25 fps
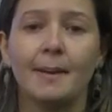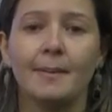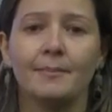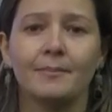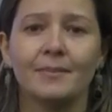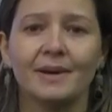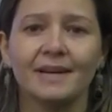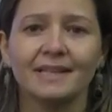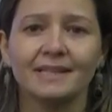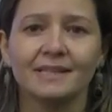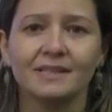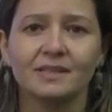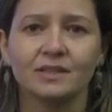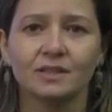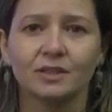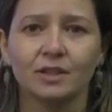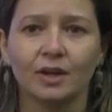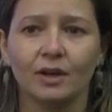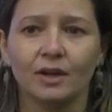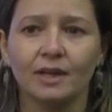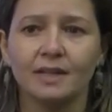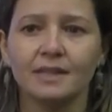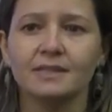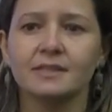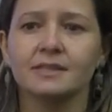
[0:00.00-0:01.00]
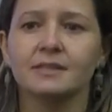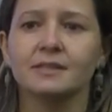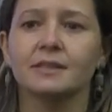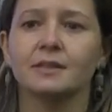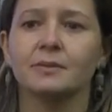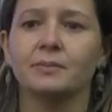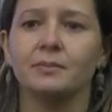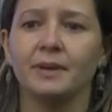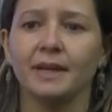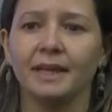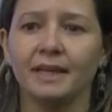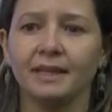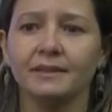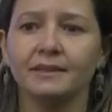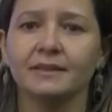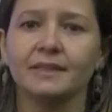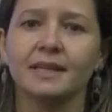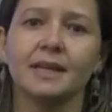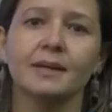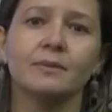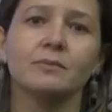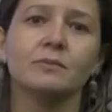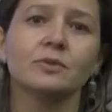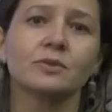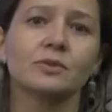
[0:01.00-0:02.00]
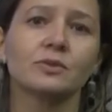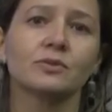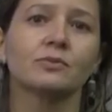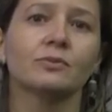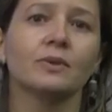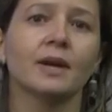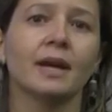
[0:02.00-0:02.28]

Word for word: mas nós também temos um